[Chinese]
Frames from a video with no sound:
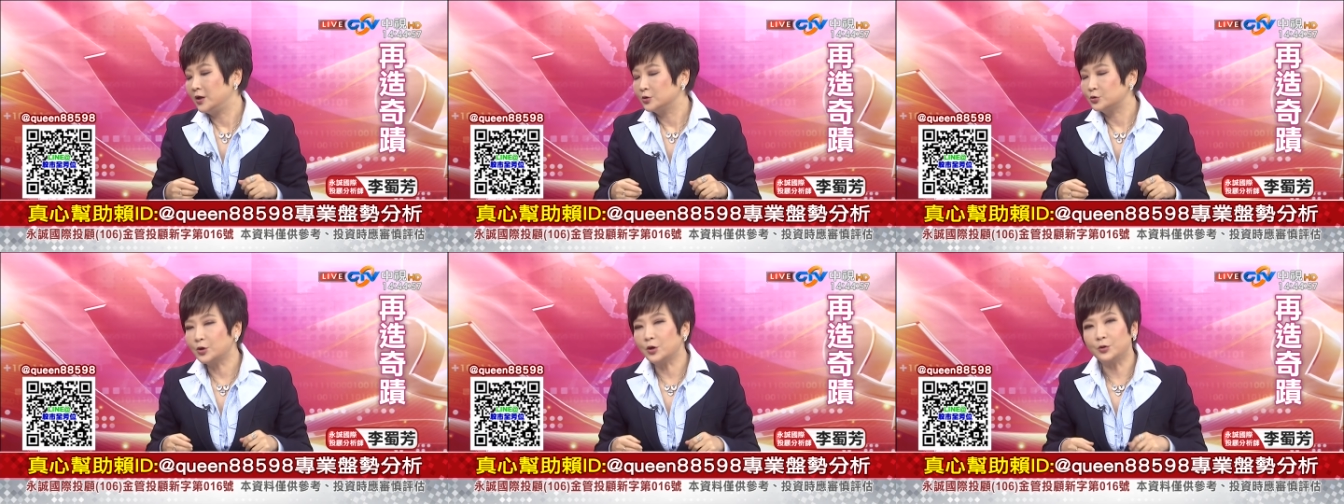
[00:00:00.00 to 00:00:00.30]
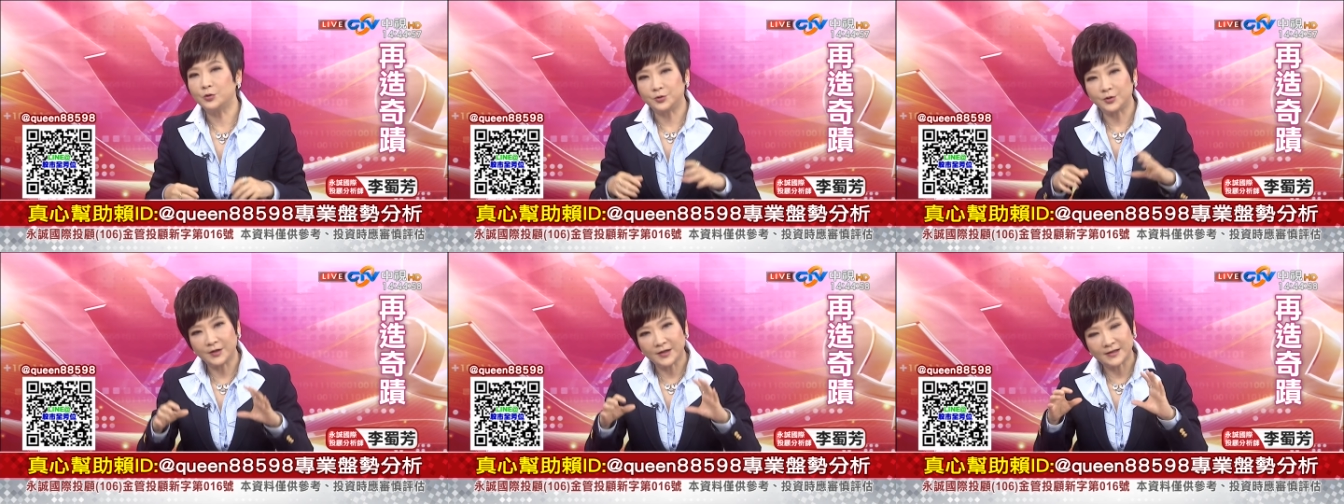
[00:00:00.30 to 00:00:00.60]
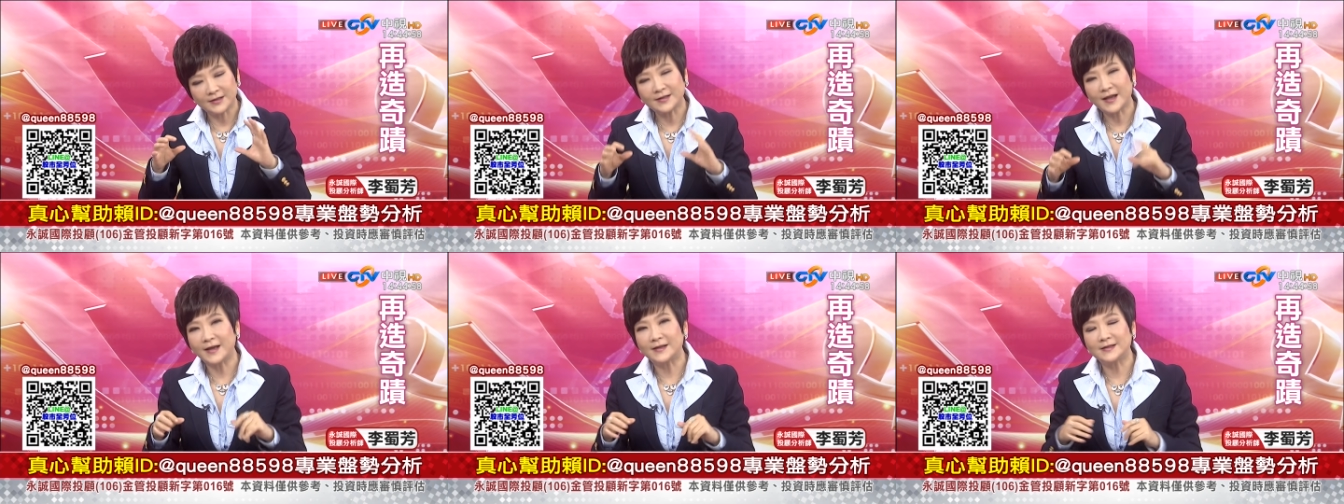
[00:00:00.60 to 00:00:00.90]
所以我觉
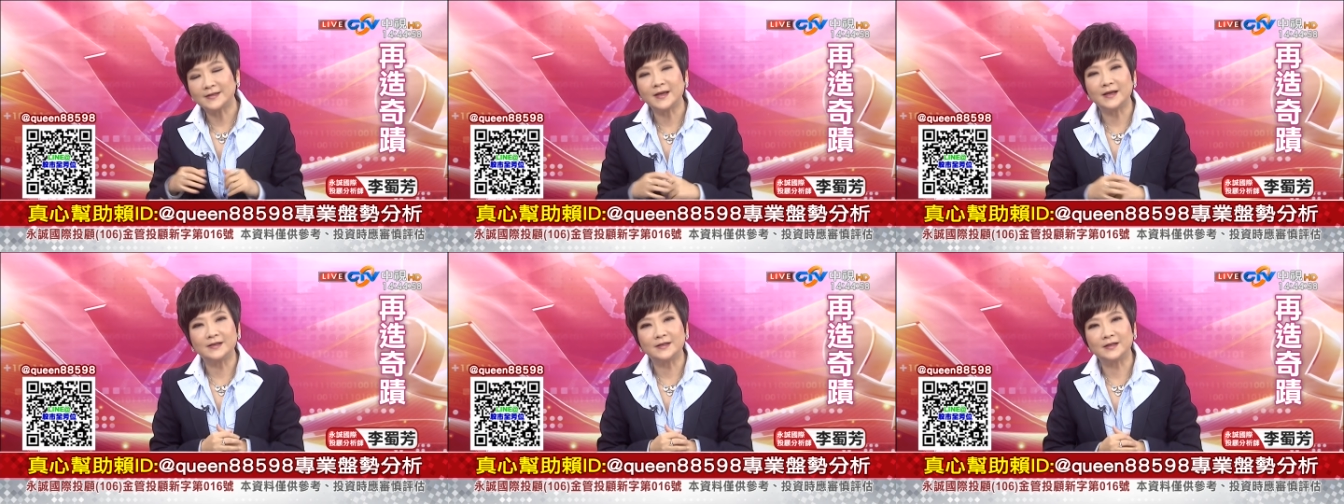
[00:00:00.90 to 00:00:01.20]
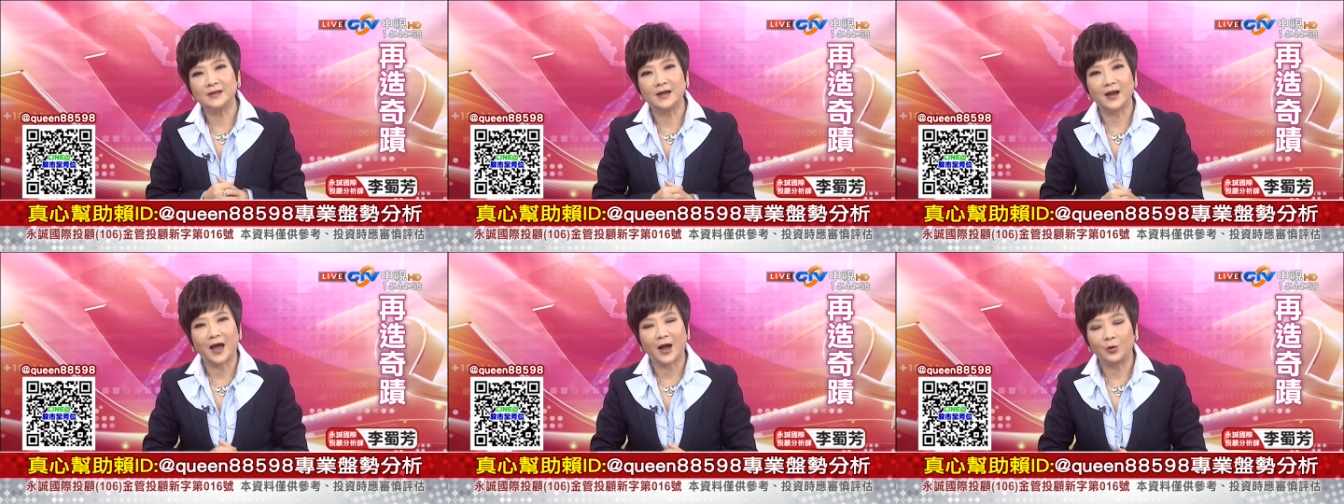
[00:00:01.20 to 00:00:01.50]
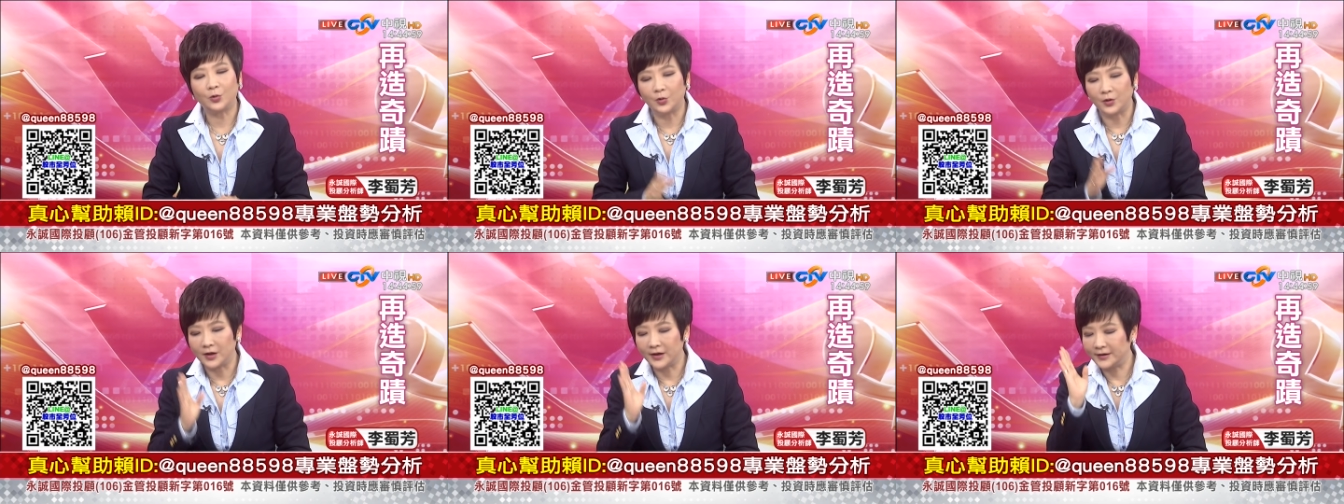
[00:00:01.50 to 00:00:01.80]
得在这一次拉
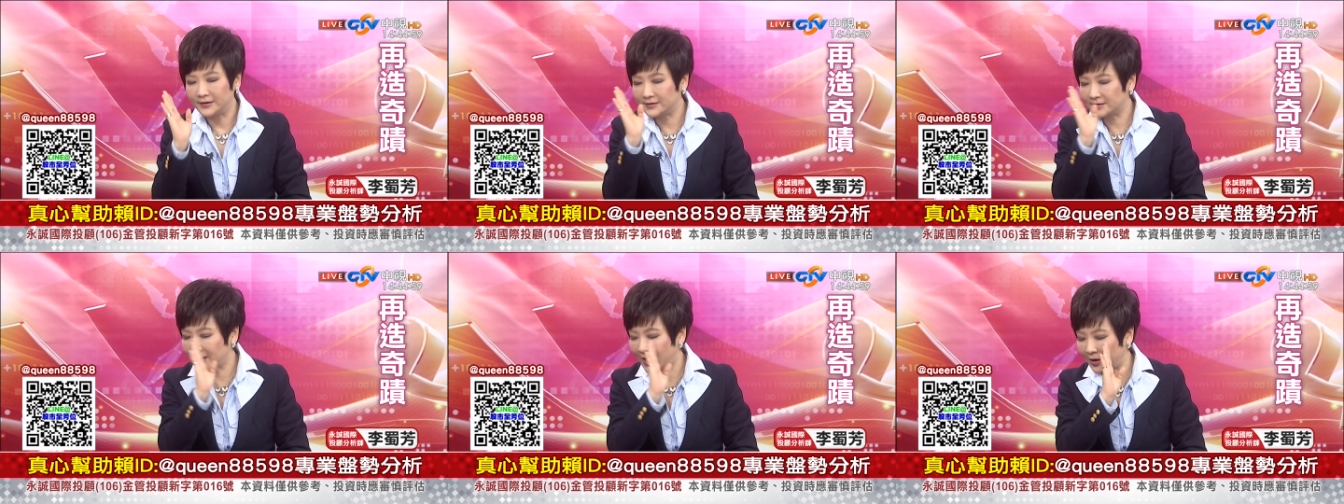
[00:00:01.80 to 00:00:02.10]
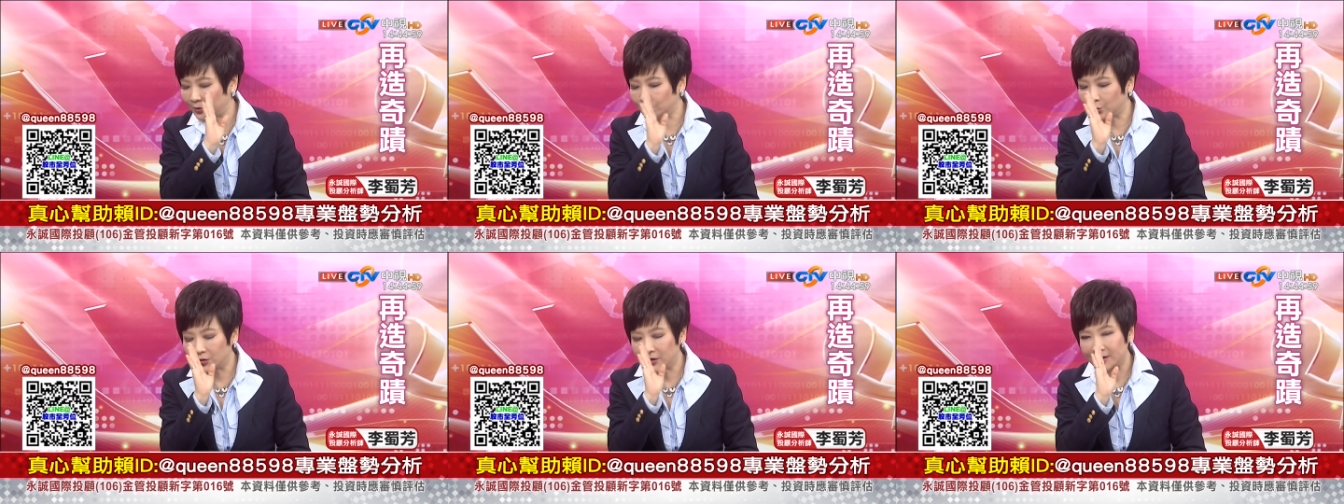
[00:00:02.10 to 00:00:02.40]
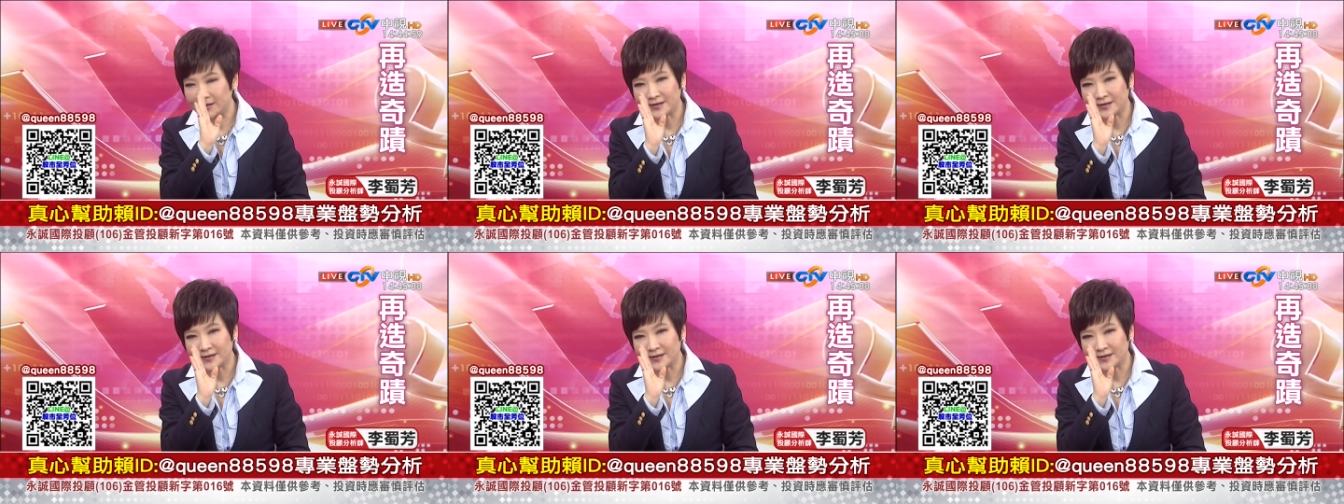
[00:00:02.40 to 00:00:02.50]
回长多的